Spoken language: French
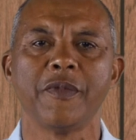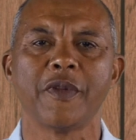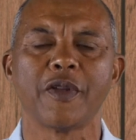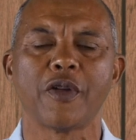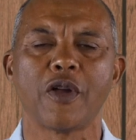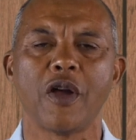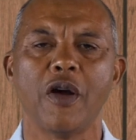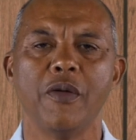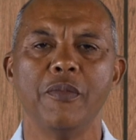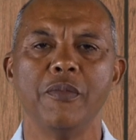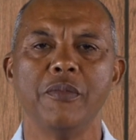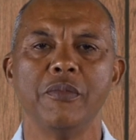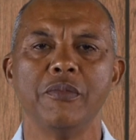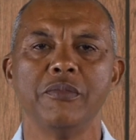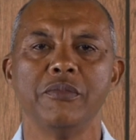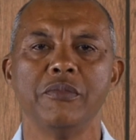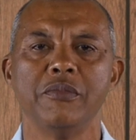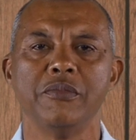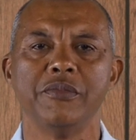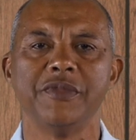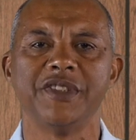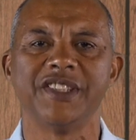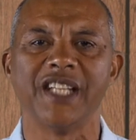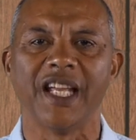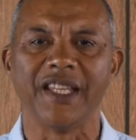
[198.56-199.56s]
comme
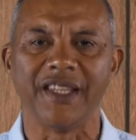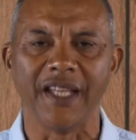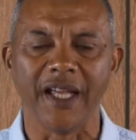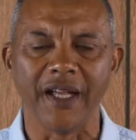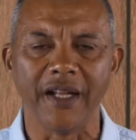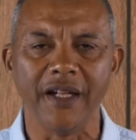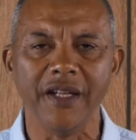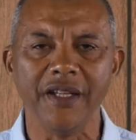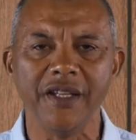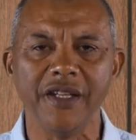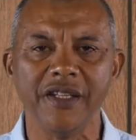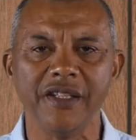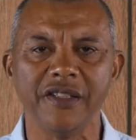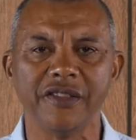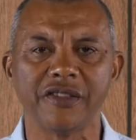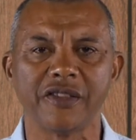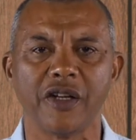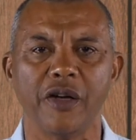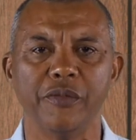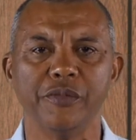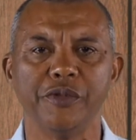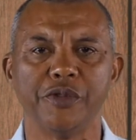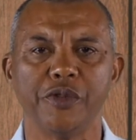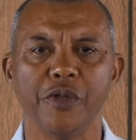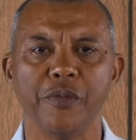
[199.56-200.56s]
cette Église,
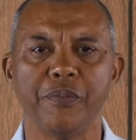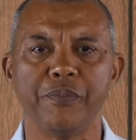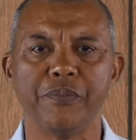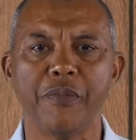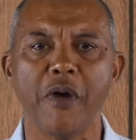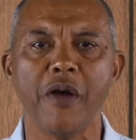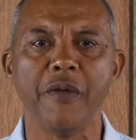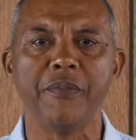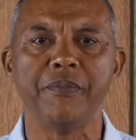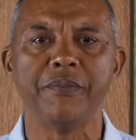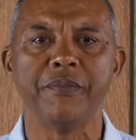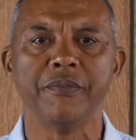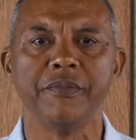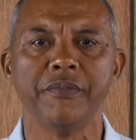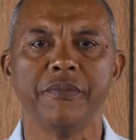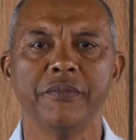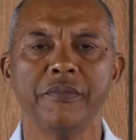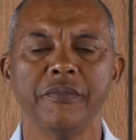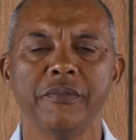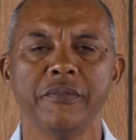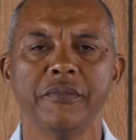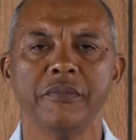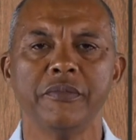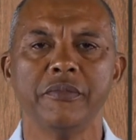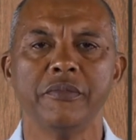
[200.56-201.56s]
comme ce peuple,
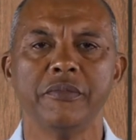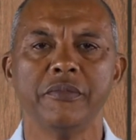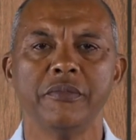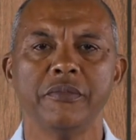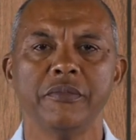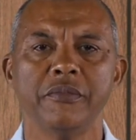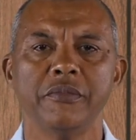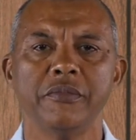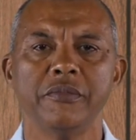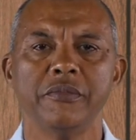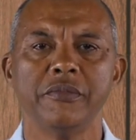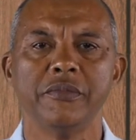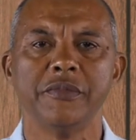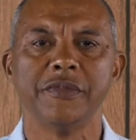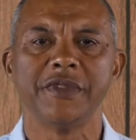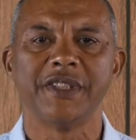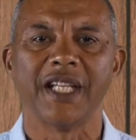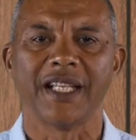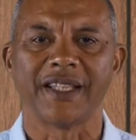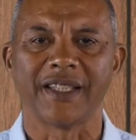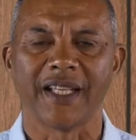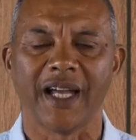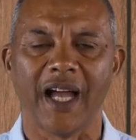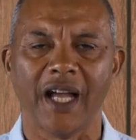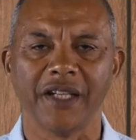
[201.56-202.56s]

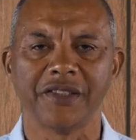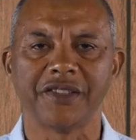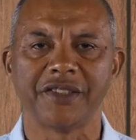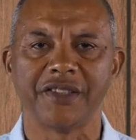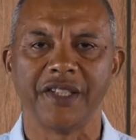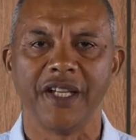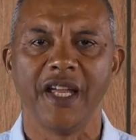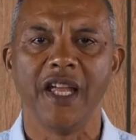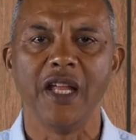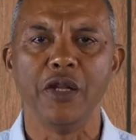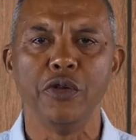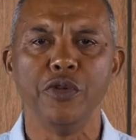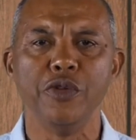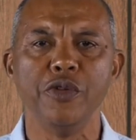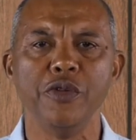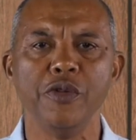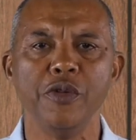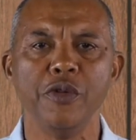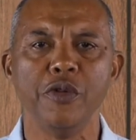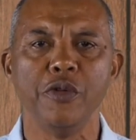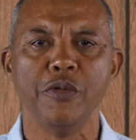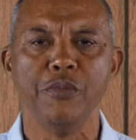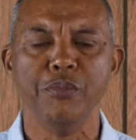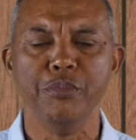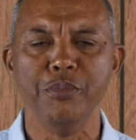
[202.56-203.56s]
cette race
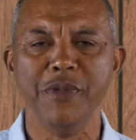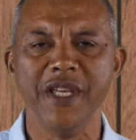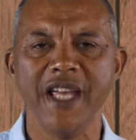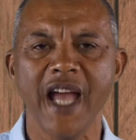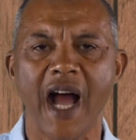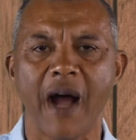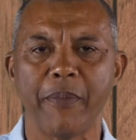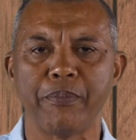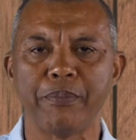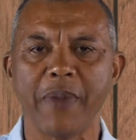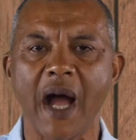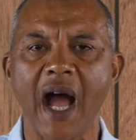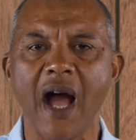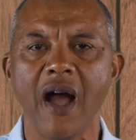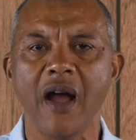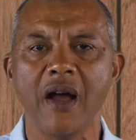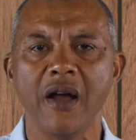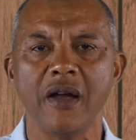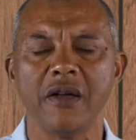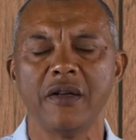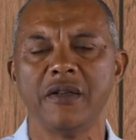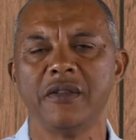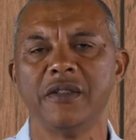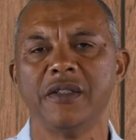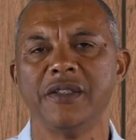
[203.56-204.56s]
élue, mis à
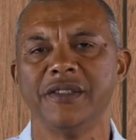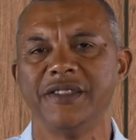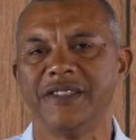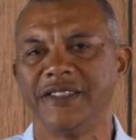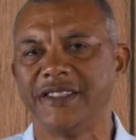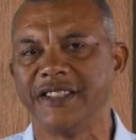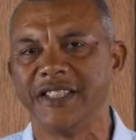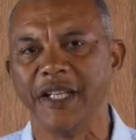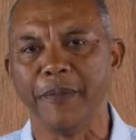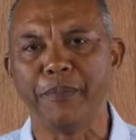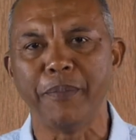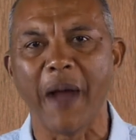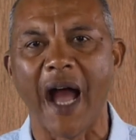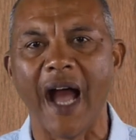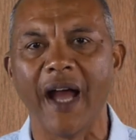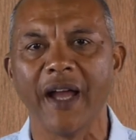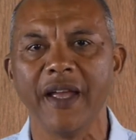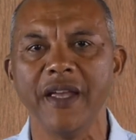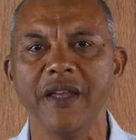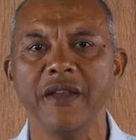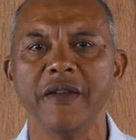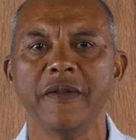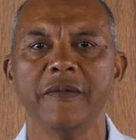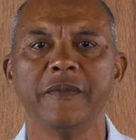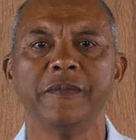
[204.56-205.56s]
part,
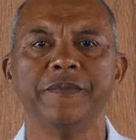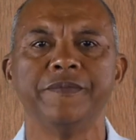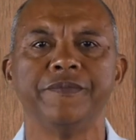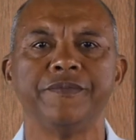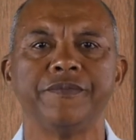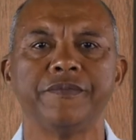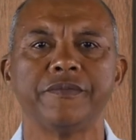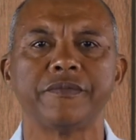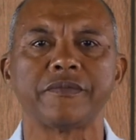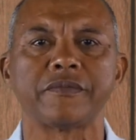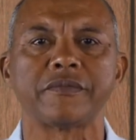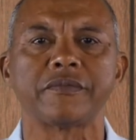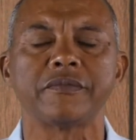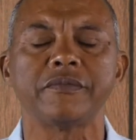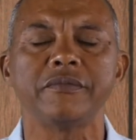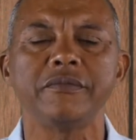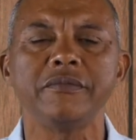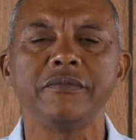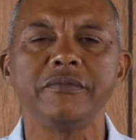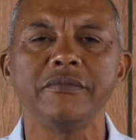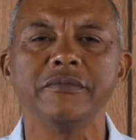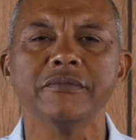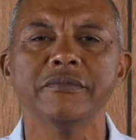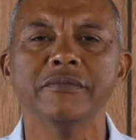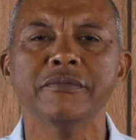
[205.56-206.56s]
séparée.
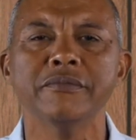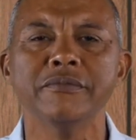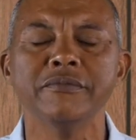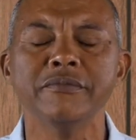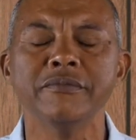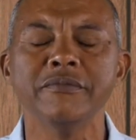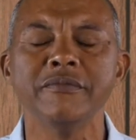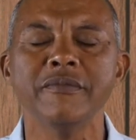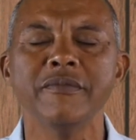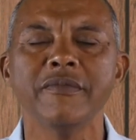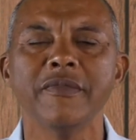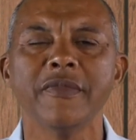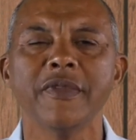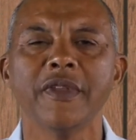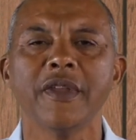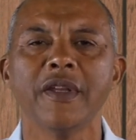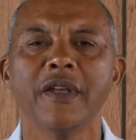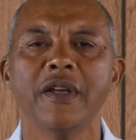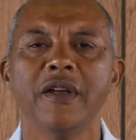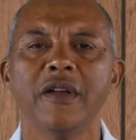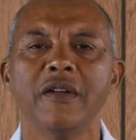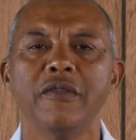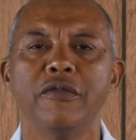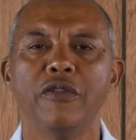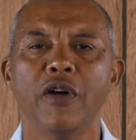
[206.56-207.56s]
Hmm?
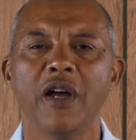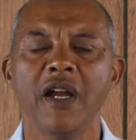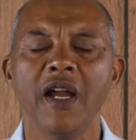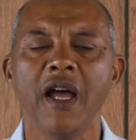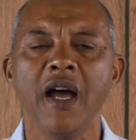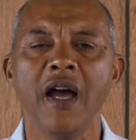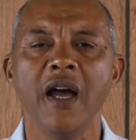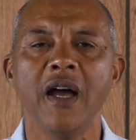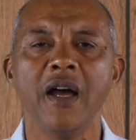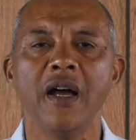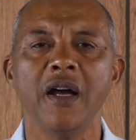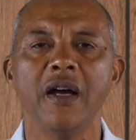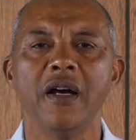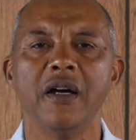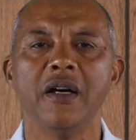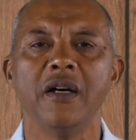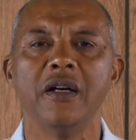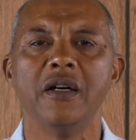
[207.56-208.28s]
Voilà